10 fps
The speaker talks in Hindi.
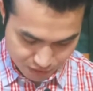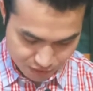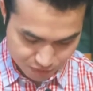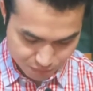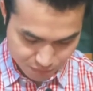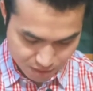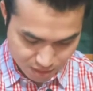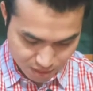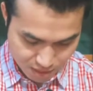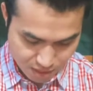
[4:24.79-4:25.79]
इसमें
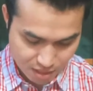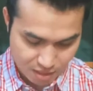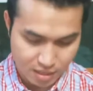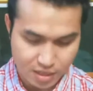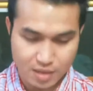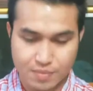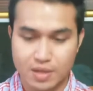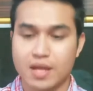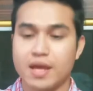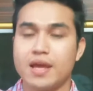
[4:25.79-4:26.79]
है
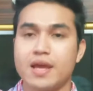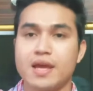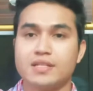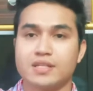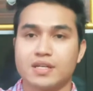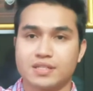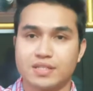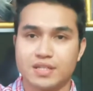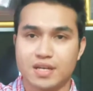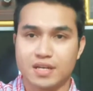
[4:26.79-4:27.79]
केबल है
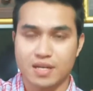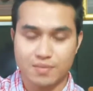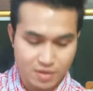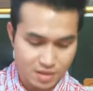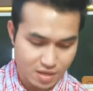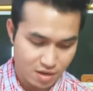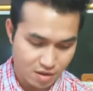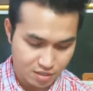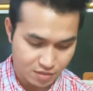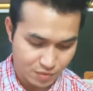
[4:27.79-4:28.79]
चार्जिंग का केबल
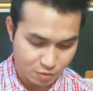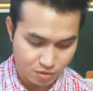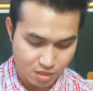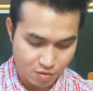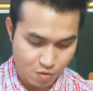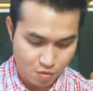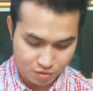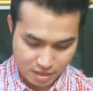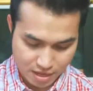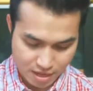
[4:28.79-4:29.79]
और इसमें उसका
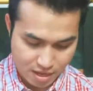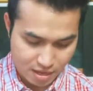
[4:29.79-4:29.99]
कोप है